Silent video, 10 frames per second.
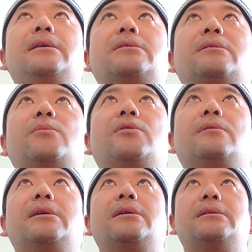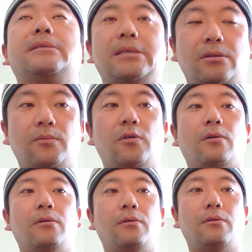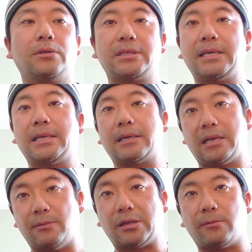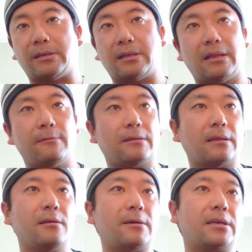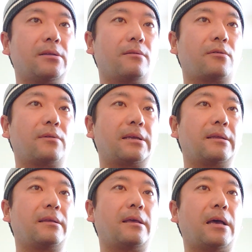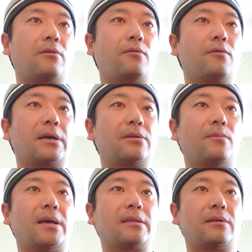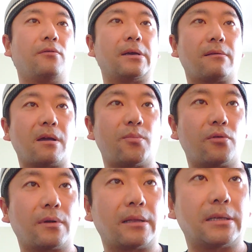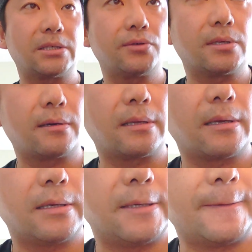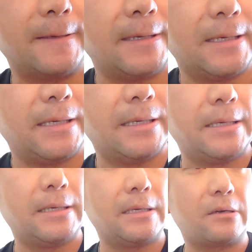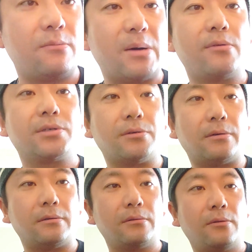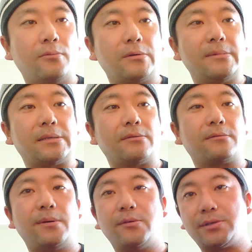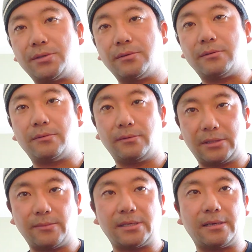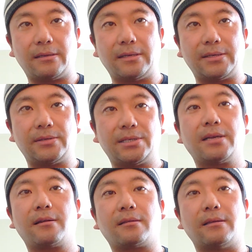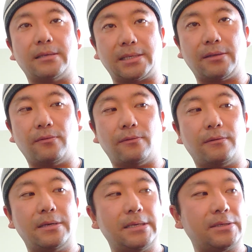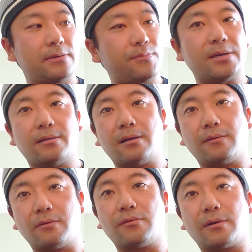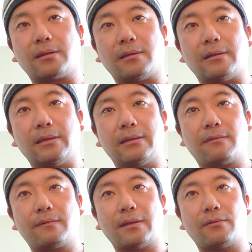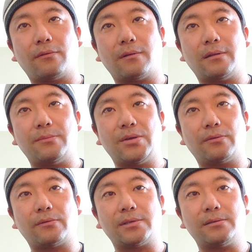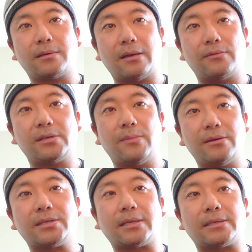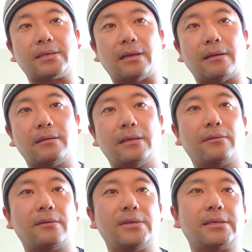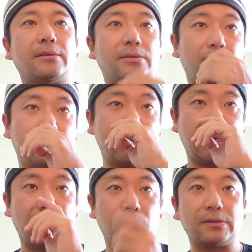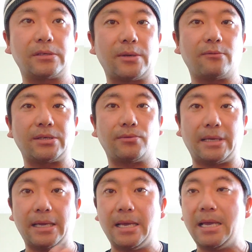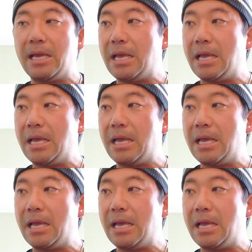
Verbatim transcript: えー、そういったものをね、ぜひともお教えいただければと思います。た例えばき、この間ね、あの、北海道もあったり、北海道札幌の方、視聴者の方に、熊牧場、登りベースの熊牧場をお勧めされて、それ知らなかったんですけど、えー、それやっぱ行ったらすごい良かったんだね。そういったところで見落とす可能性もあるじゃないですか。なので皆さんのちょっとぜひおすすめの場所をね、